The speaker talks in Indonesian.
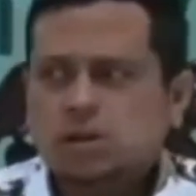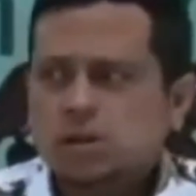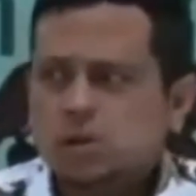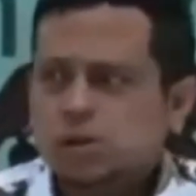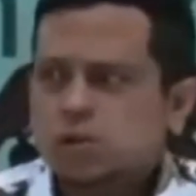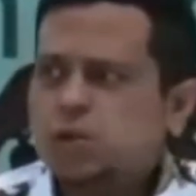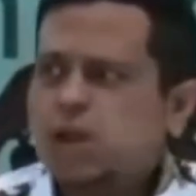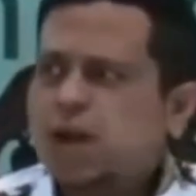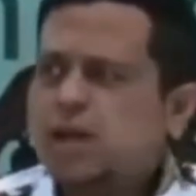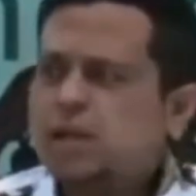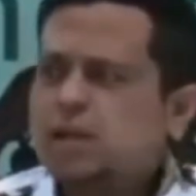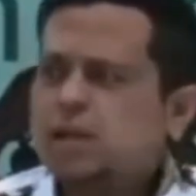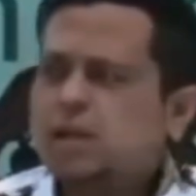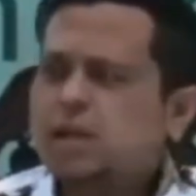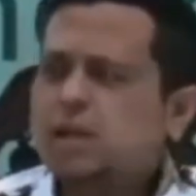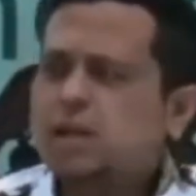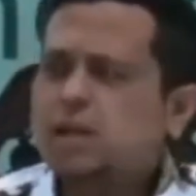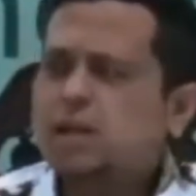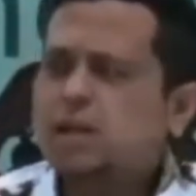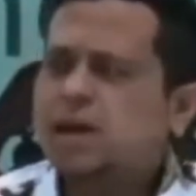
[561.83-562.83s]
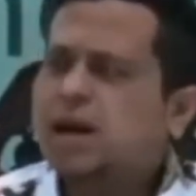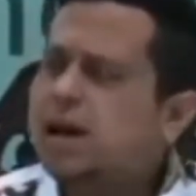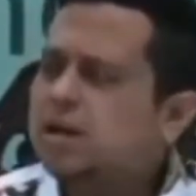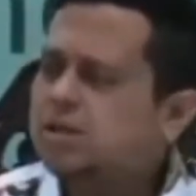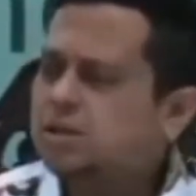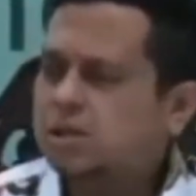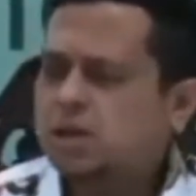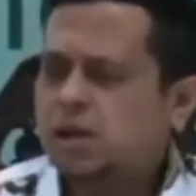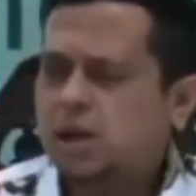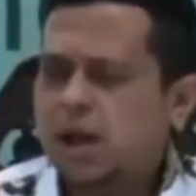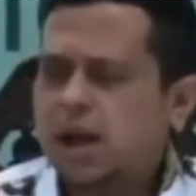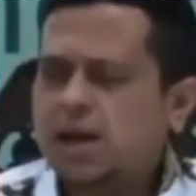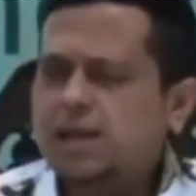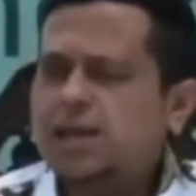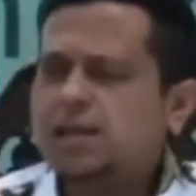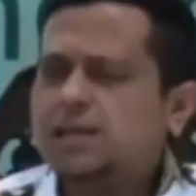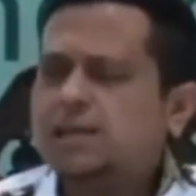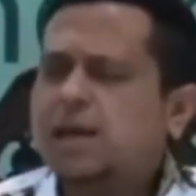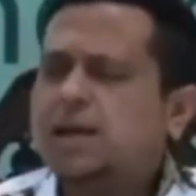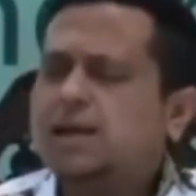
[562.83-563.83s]
Surat Hajj
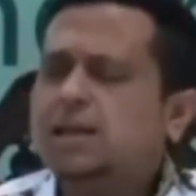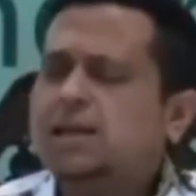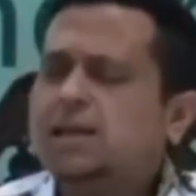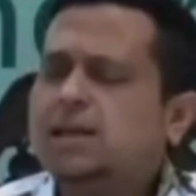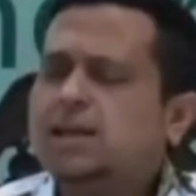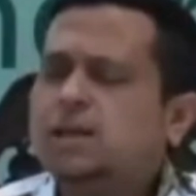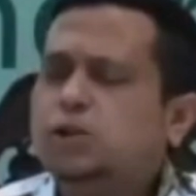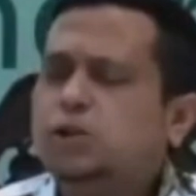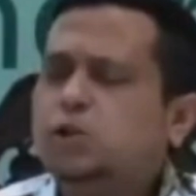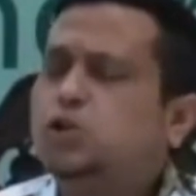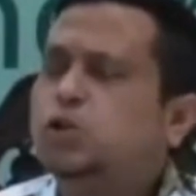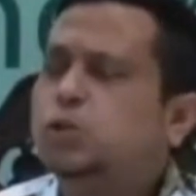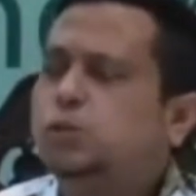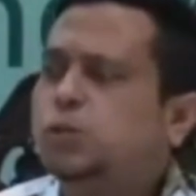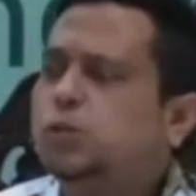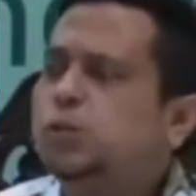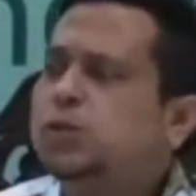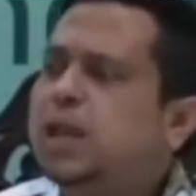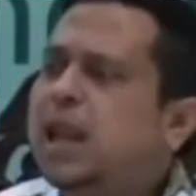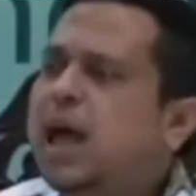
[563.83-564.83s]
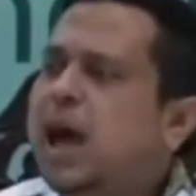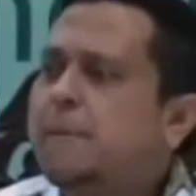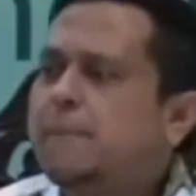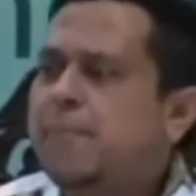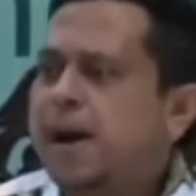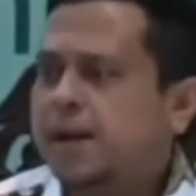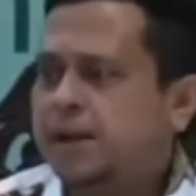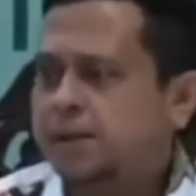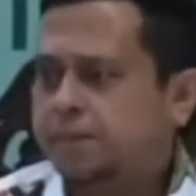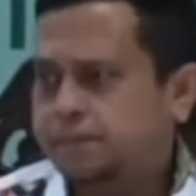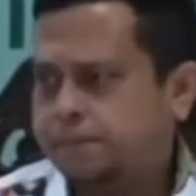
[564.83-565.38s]
ayat yang ke-78.